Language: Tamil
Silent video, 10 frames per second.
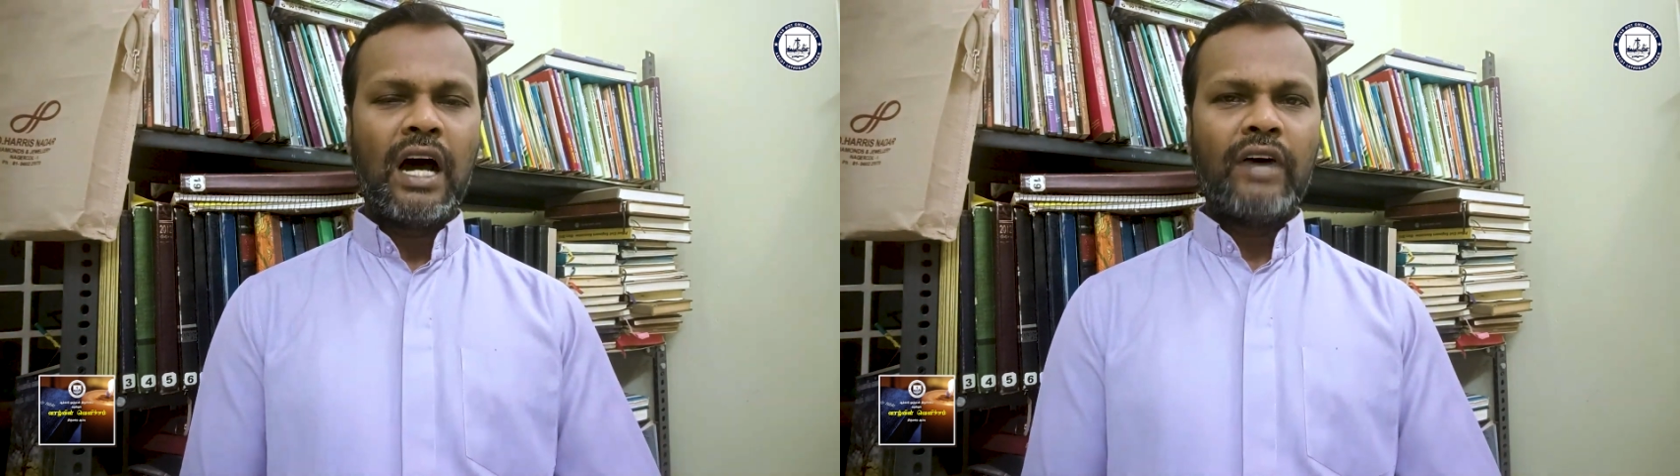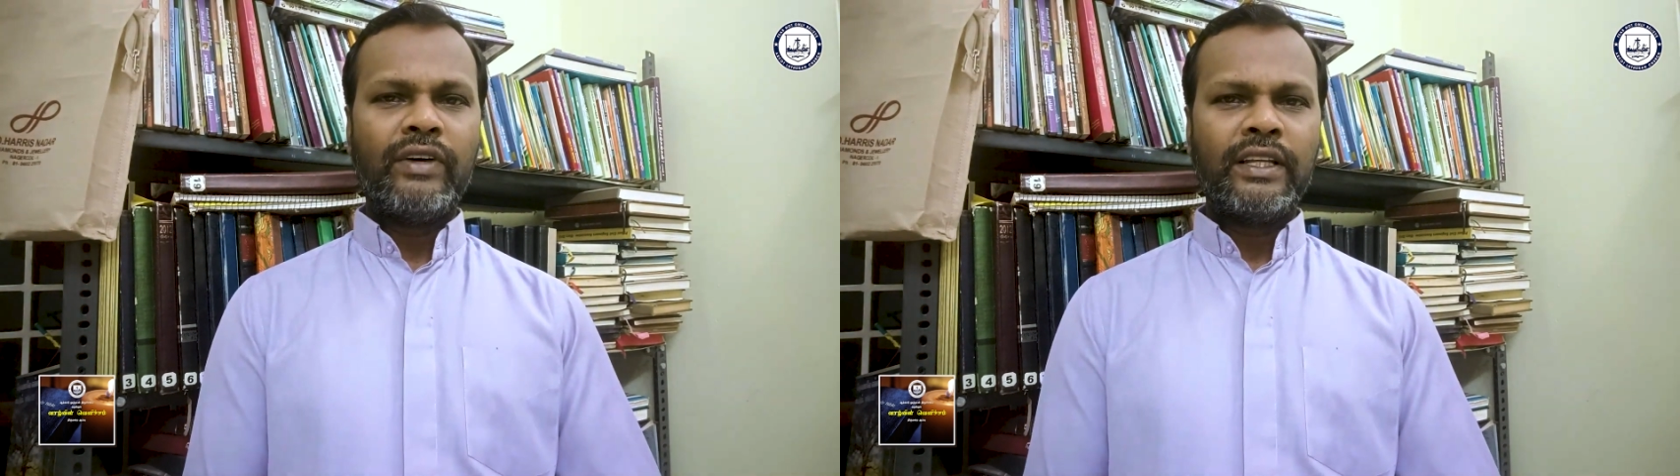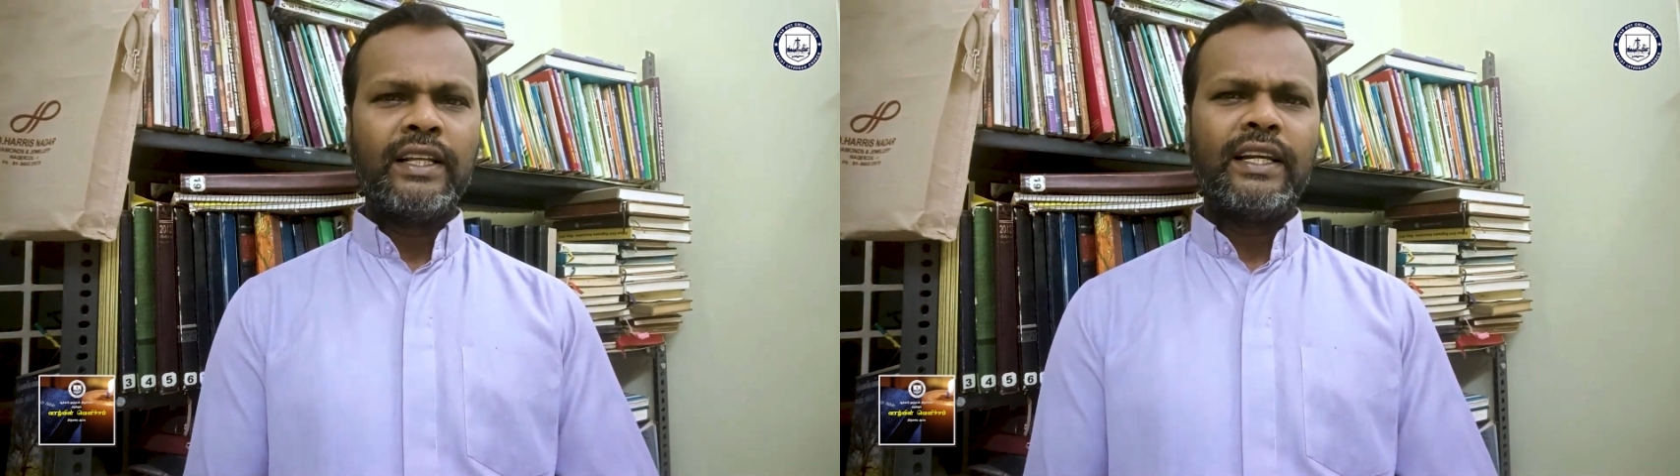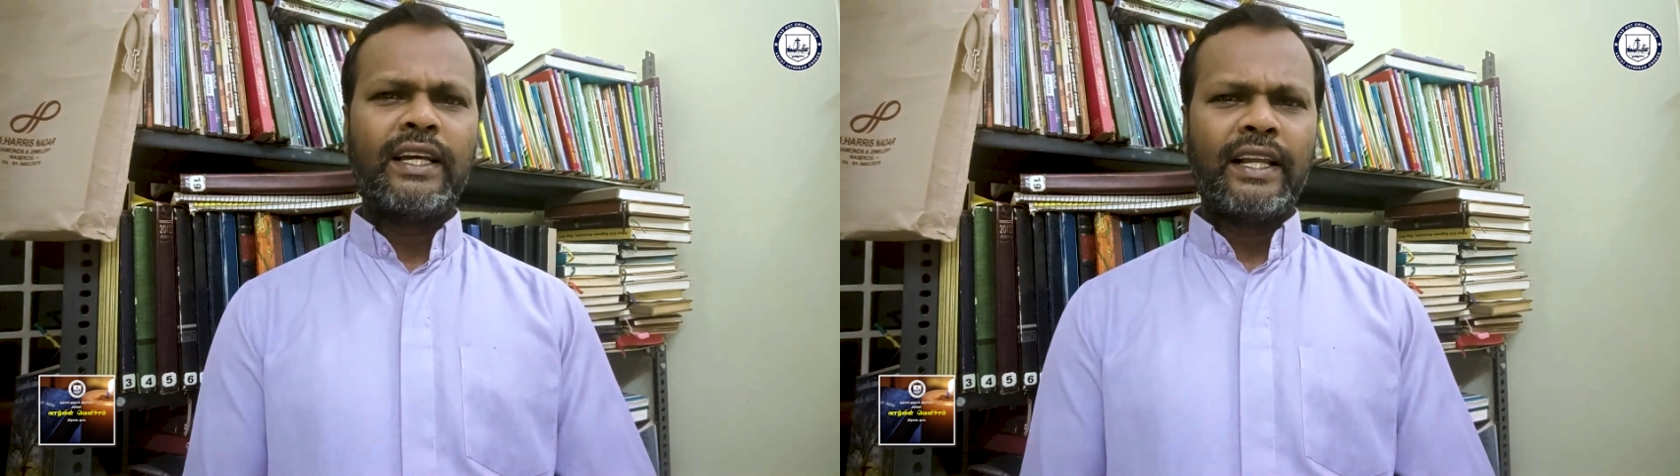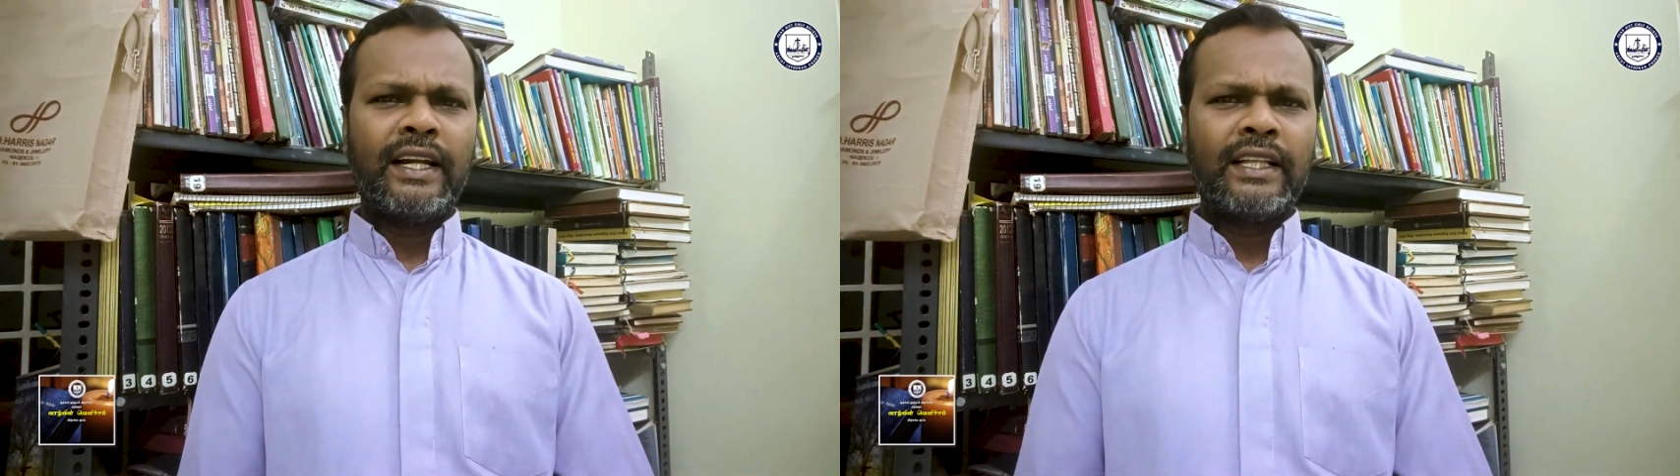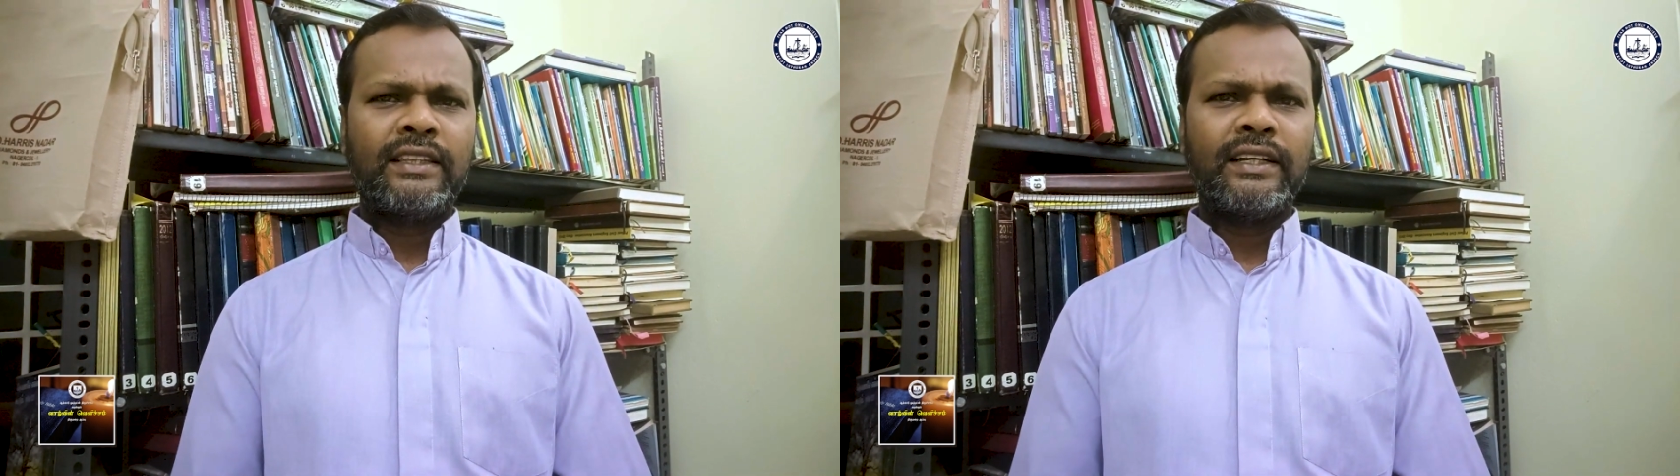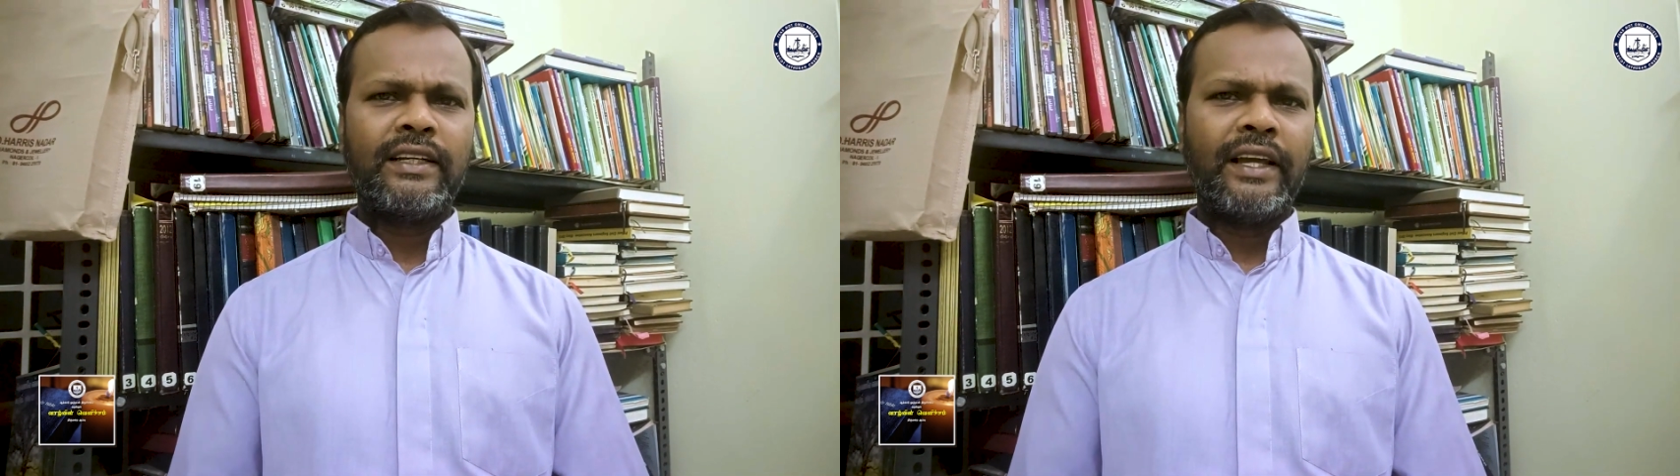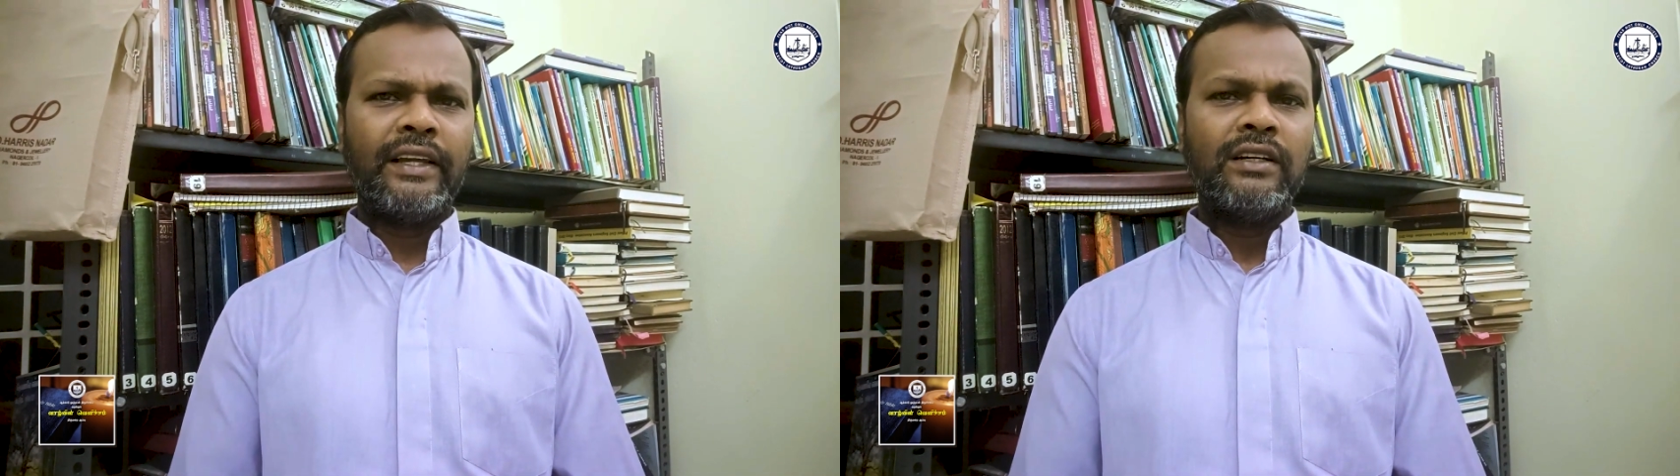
அவர் இருக்கிற இடத்திற்கு